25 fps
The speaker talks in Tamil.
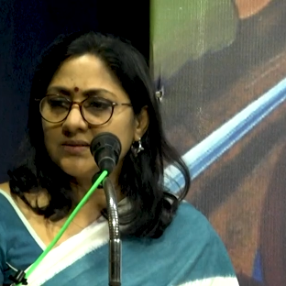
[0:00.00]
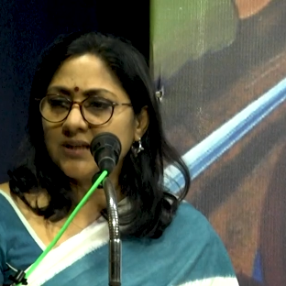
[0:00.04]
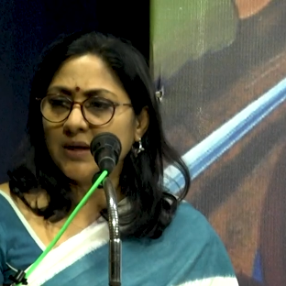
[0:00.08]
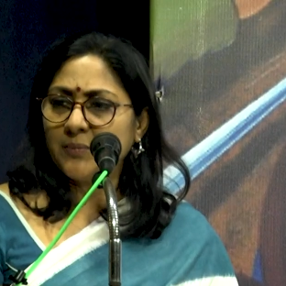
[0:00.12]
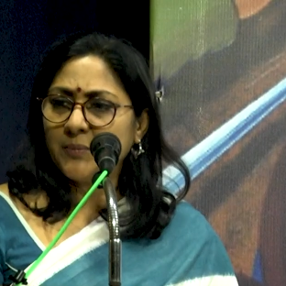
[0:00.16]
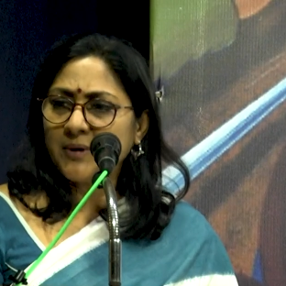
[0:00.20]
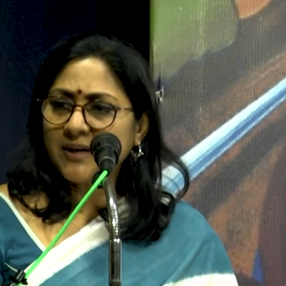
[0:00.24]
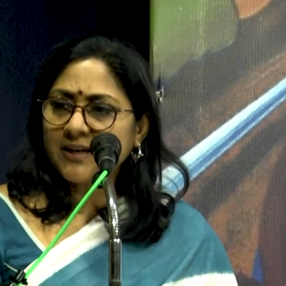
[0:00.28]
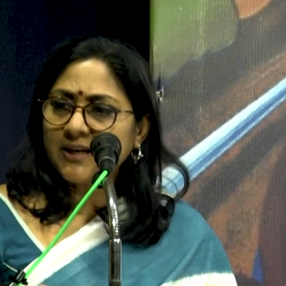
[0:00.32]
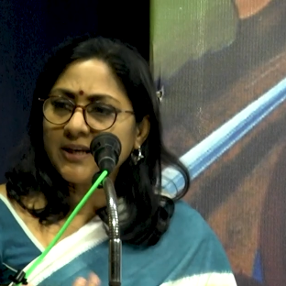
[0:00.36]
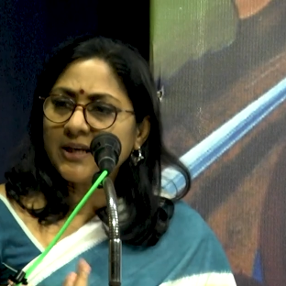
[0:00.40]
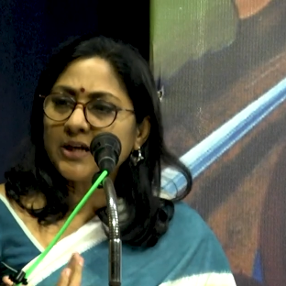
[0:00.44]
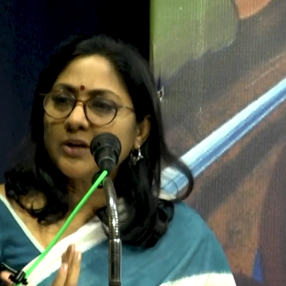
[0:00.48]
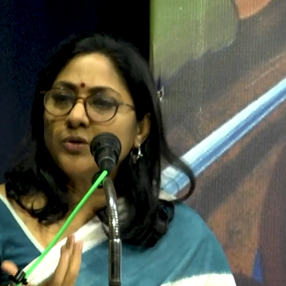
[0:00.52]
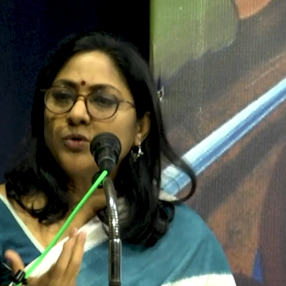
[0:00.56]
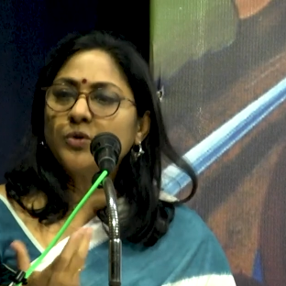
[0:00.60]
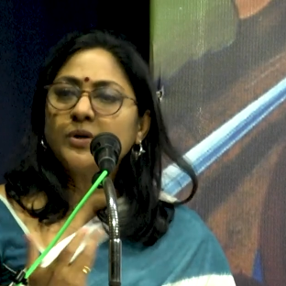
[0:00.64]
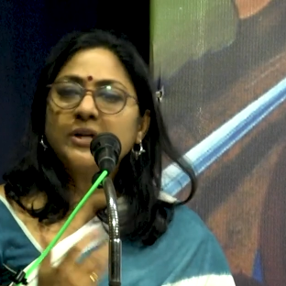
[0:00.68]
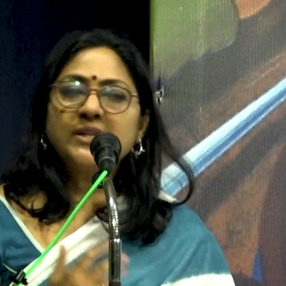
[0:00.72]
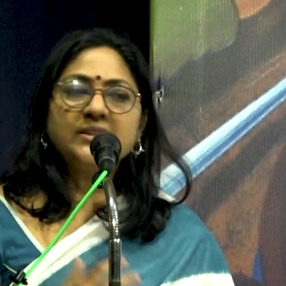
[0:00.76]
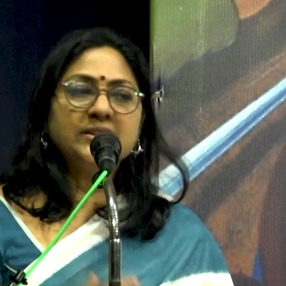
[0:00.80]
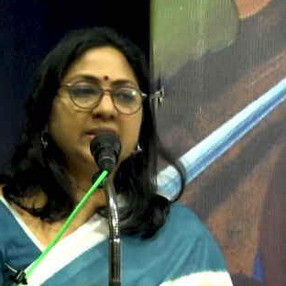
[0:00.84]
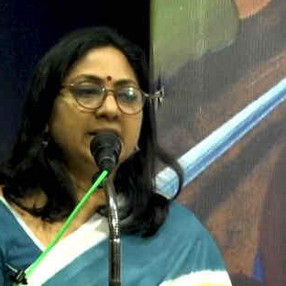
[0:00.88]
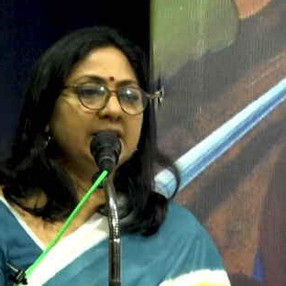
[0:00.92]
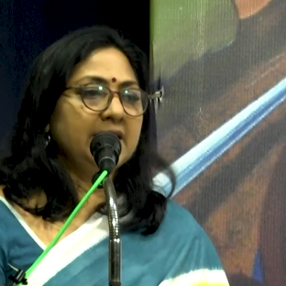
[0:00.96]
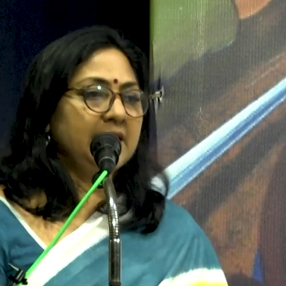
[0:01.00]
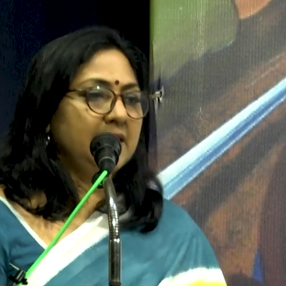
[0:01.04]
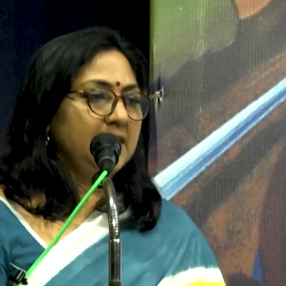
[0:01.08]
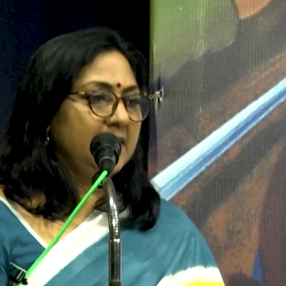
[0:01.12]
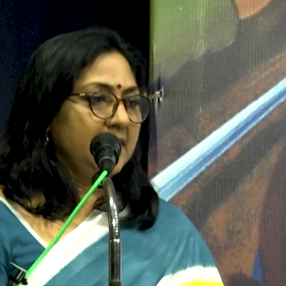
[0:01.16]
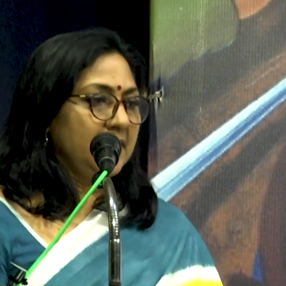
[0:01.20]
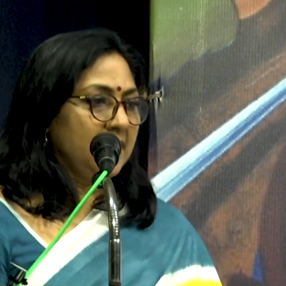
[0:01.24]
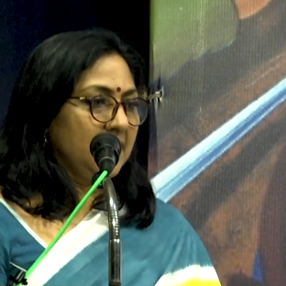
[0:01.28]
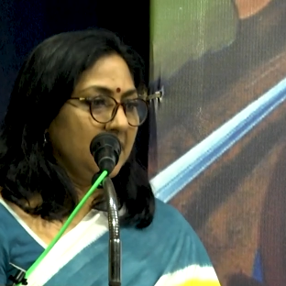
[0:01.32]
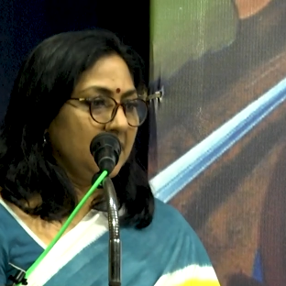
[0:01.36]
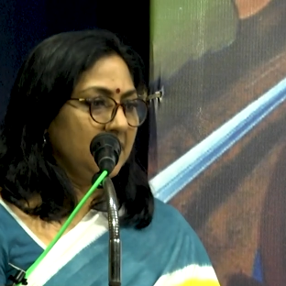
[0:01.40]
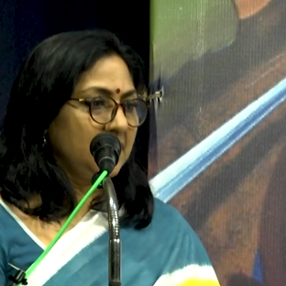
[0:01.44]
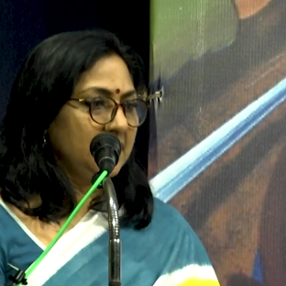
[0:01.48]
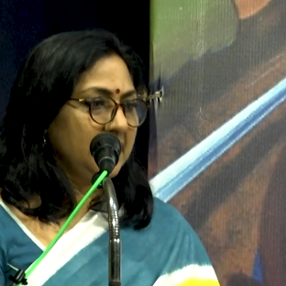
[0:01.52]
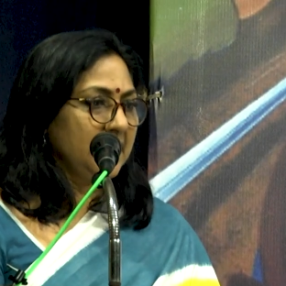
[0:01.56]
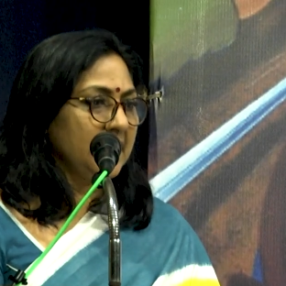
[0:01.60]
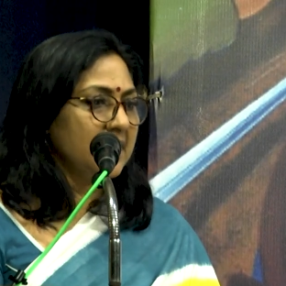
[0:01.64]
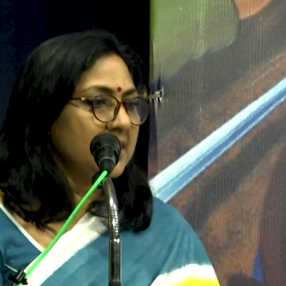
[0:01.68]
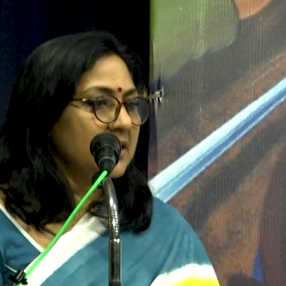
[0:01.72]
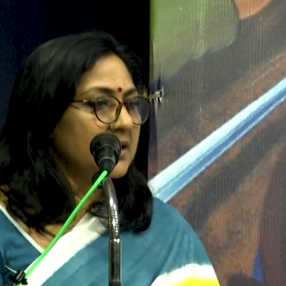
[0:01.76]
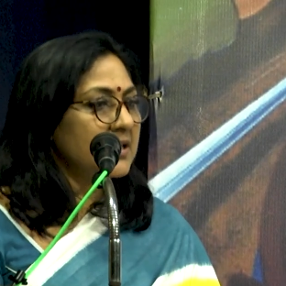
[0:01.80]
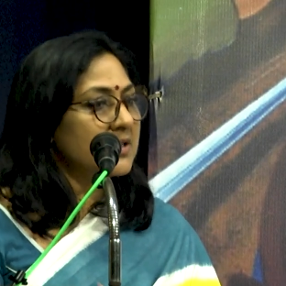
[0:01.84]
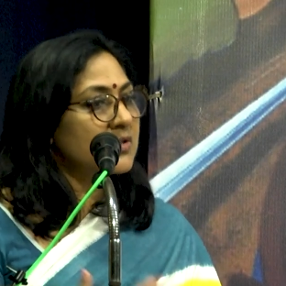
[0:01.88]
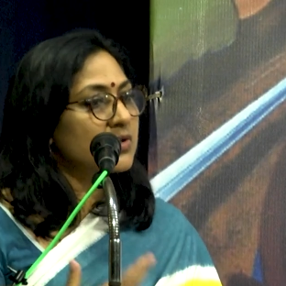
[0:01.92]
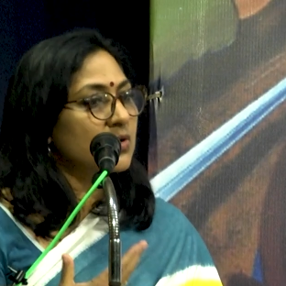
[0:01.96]
சமைக்க கூட தெரியலையா
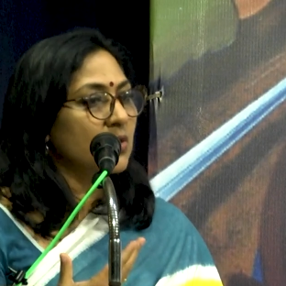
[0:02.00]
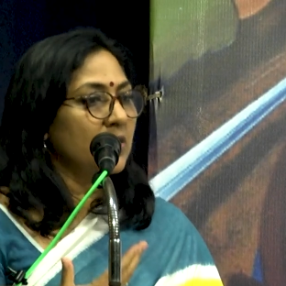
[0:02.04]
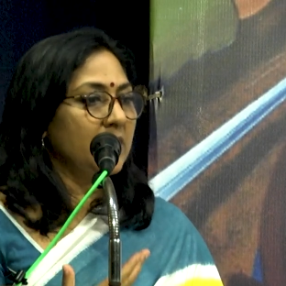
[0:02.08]
என்ன